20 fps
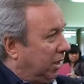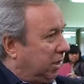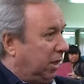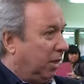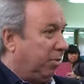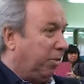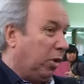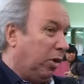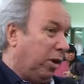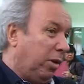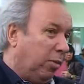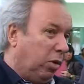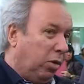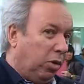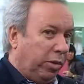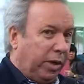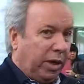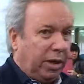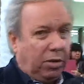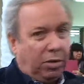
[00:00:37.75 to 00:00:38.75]
Si el peronismo es
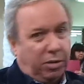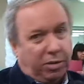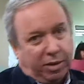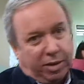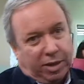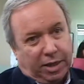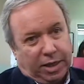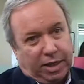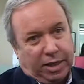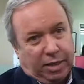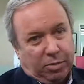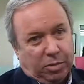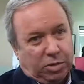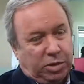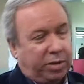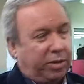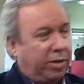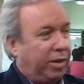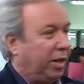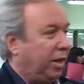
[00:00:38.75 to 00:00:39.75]
gobierno, el radicalismo.
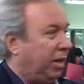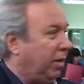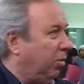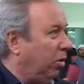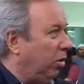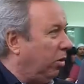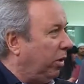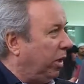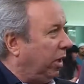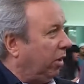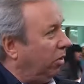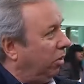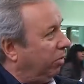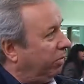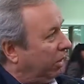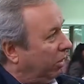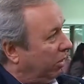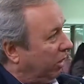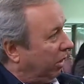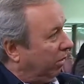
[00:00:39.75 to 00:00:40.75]
Si el radicalismo es gobierno, el
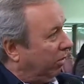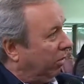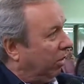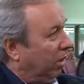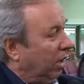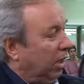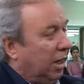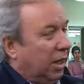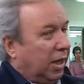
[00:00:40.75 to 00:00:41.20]
peronismo.